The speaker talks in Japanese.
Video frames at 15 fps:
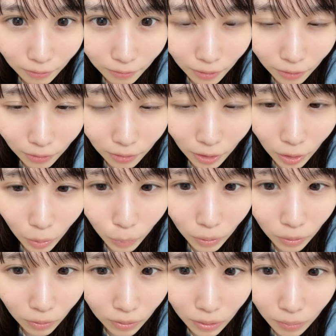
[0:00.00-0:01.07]
やる
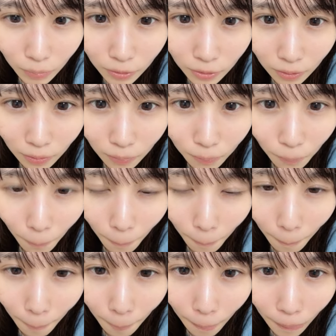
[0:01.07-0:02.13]
タイミングでまた
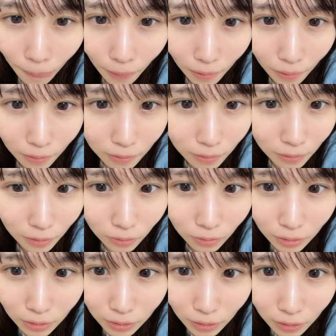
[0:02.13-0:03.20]
ツイート
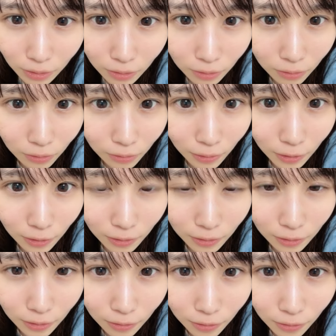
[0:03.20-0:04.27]
したりするわ
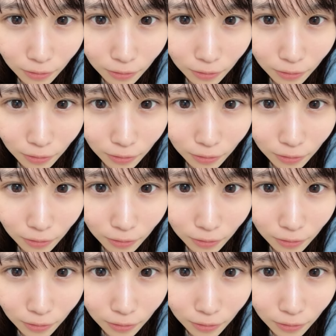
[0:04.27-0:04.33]
じゃあ